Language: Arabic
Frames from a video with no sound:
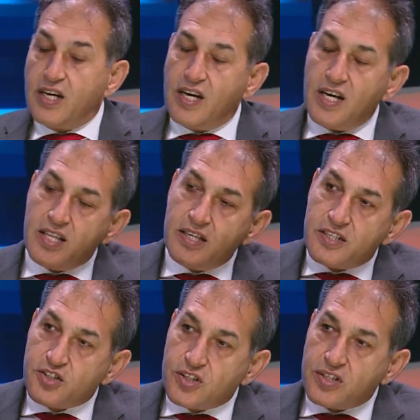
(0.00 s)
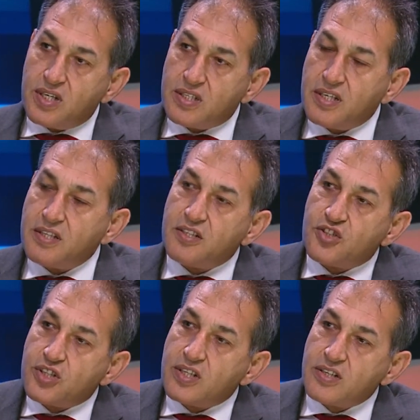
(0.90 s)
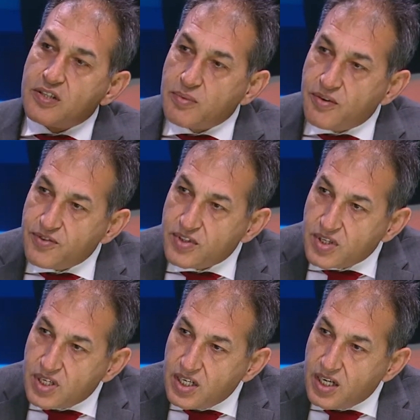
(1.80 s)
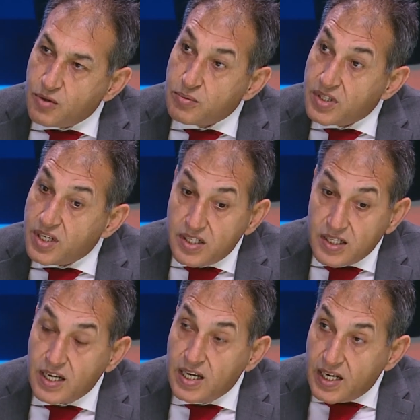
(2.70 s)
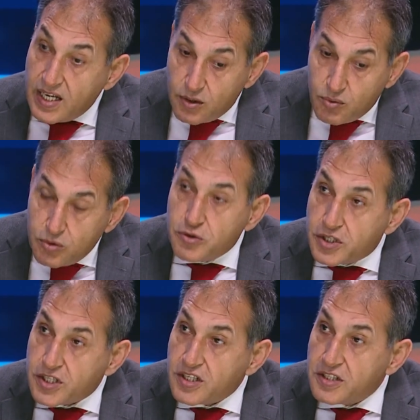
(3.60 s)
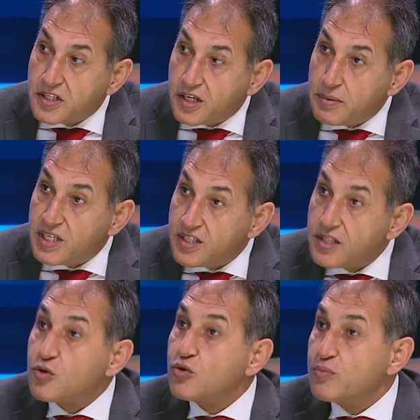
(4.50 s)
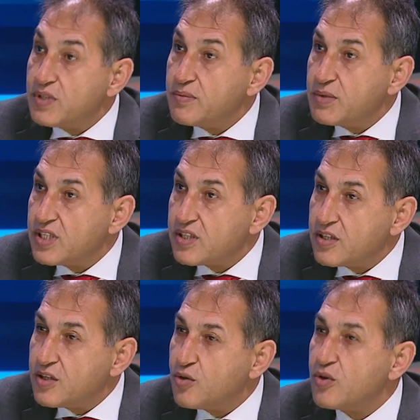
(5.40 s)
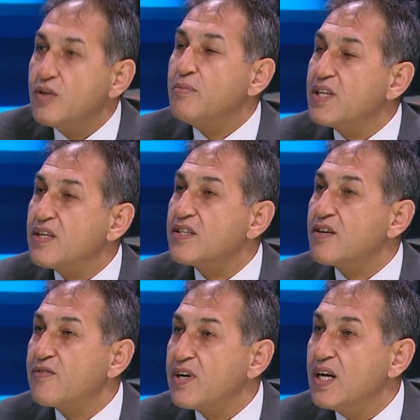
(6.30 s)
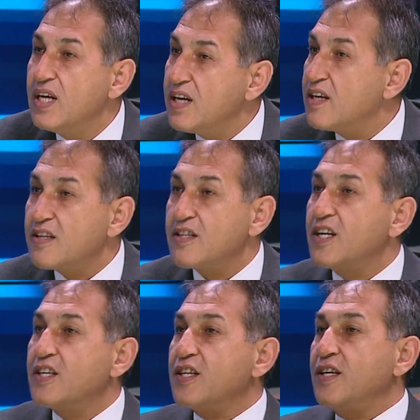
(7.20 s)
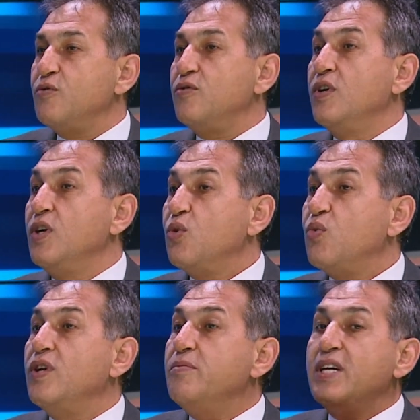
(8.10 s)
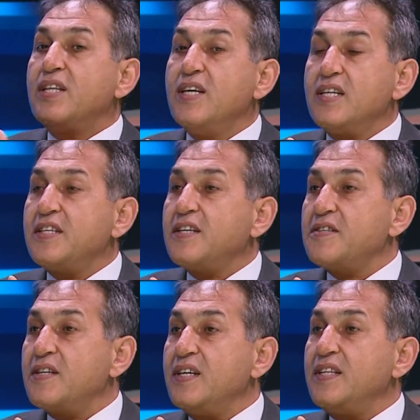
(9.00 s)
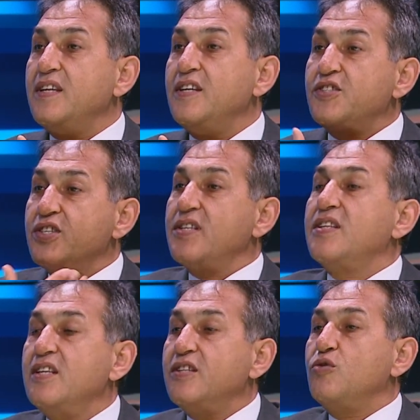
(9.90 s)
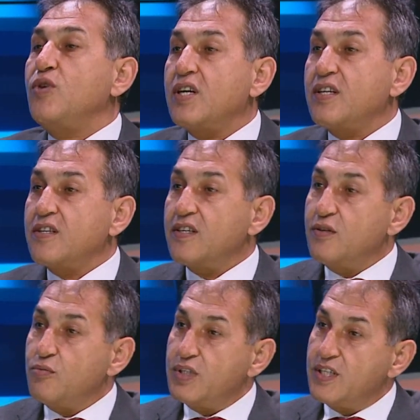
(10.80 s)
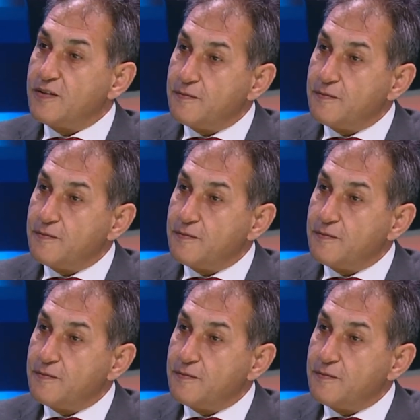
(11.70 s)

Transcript: هذه النشاطات هذه النشاطات اصبح في صالحها وبالتالي لو اجريت انتخابات يسقط من يمين نتنياهو لماذا ترفع هذا الضغط عنه ولماذا تخسر هذه الانجازات التي تحققها يوميا